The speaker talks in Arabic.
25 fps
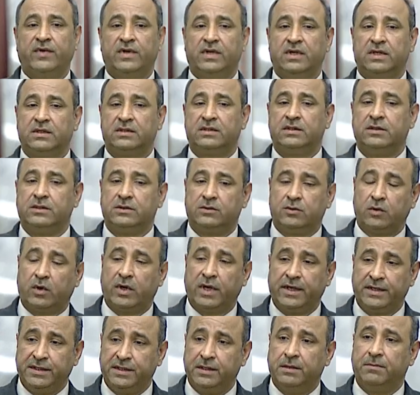التي
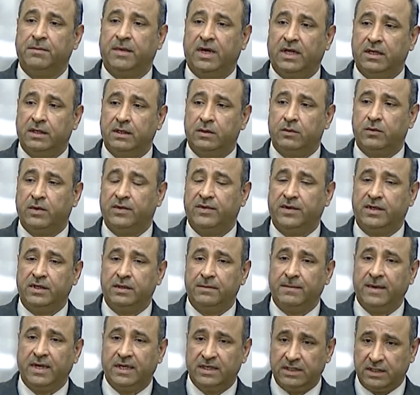تخيم على الوضع
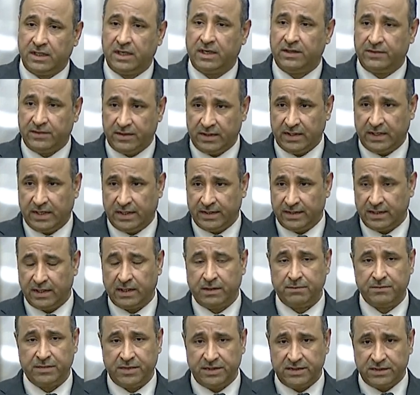المالي هذه
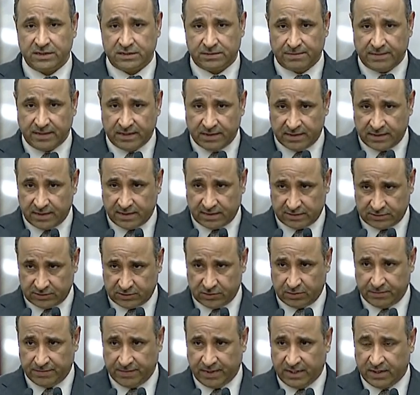الأيام بالنسبة للناس
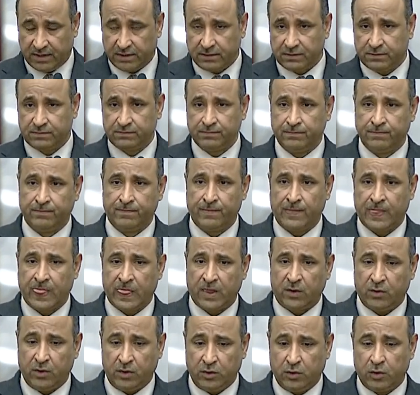جميعا
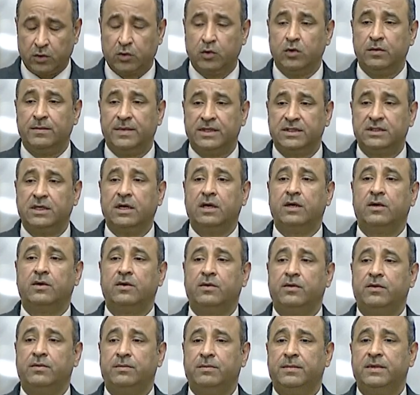والحكومة
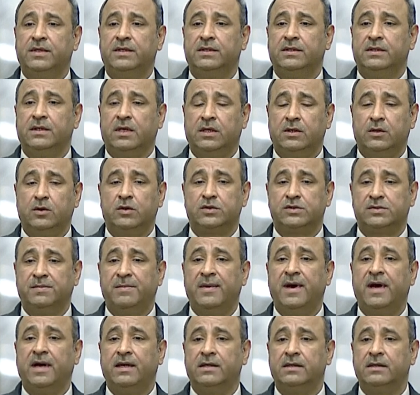تأخذ
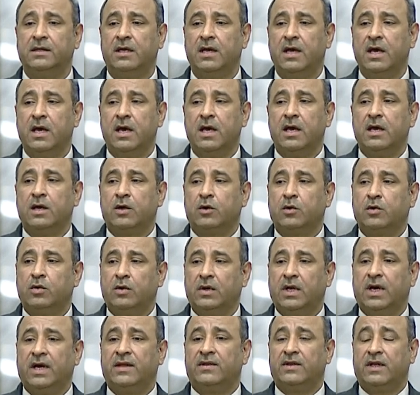بالحسبان
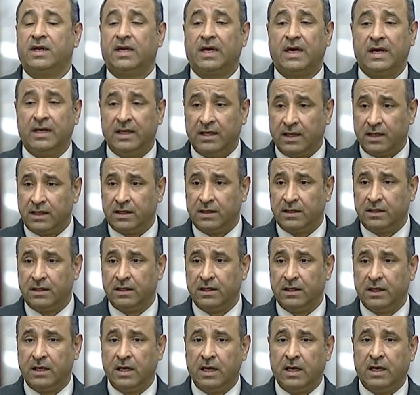كل هذا القلق
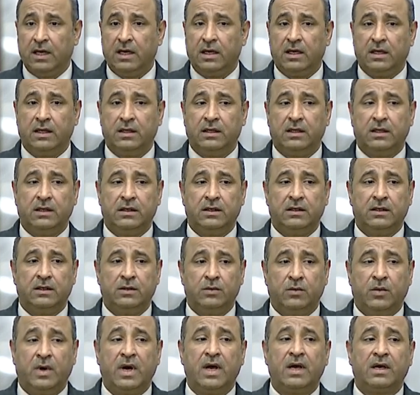
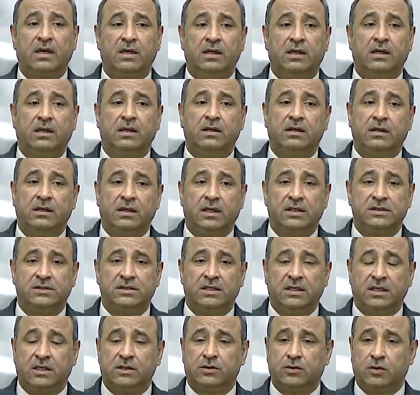الواقع
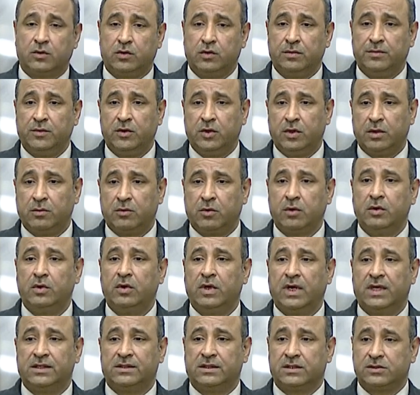أسئلتكم اليوم
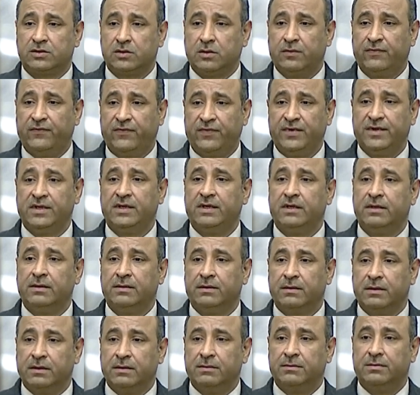كلها تصب في
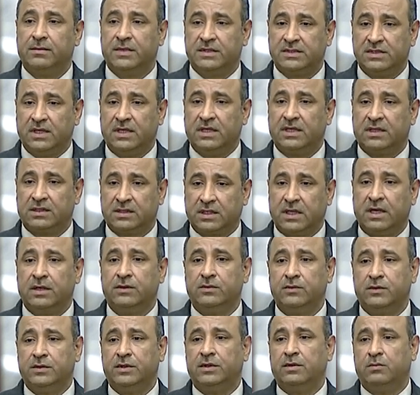مسألة
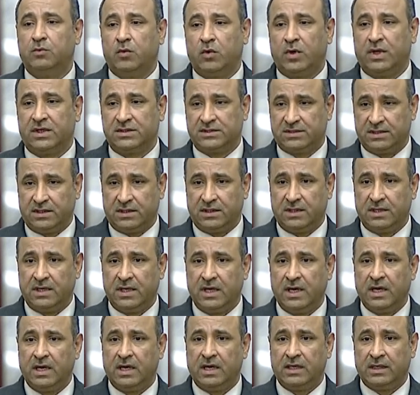قانون الموازنة
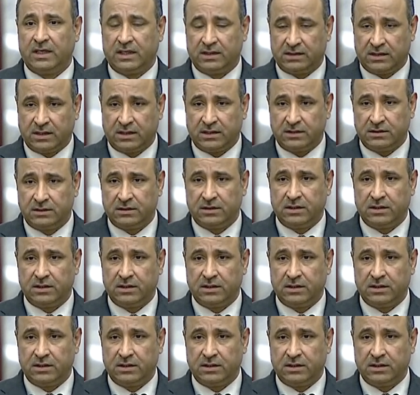أنا أعتقد